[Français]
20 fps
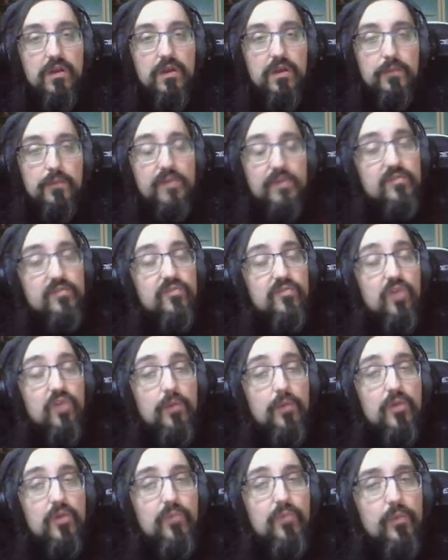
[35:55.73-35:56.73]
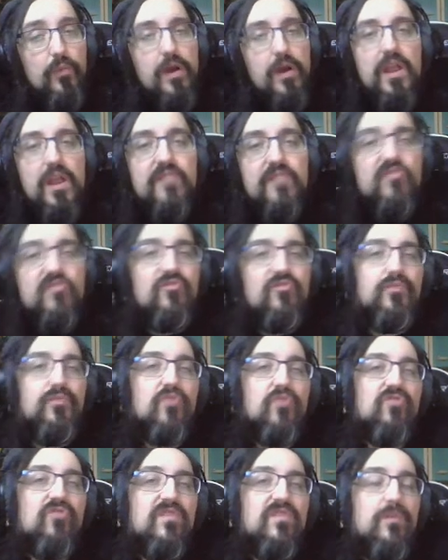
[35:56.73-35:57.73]
Parce que tu es en mode, bon, bah là, si je
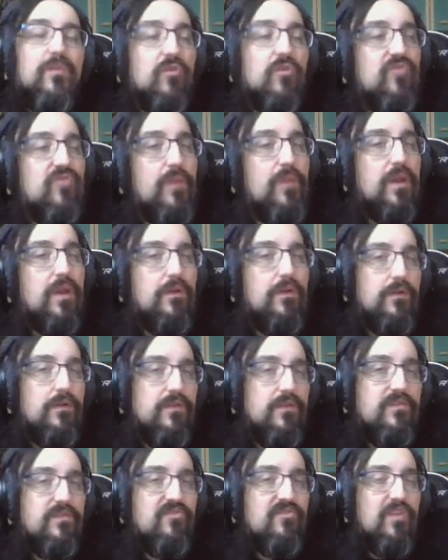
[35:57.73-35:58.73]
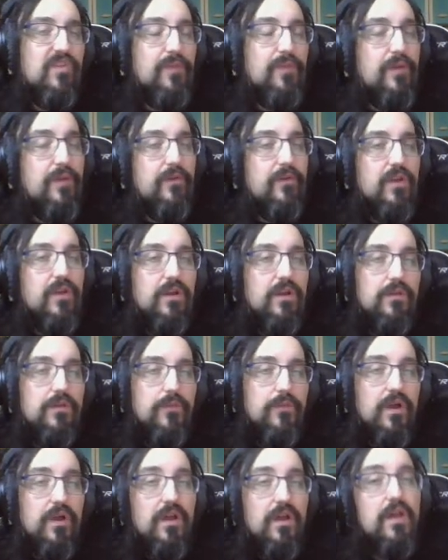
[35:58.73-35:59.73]
pioche châtiment, c'est bien. Et si je l'ai pas, bah voilà. Bah,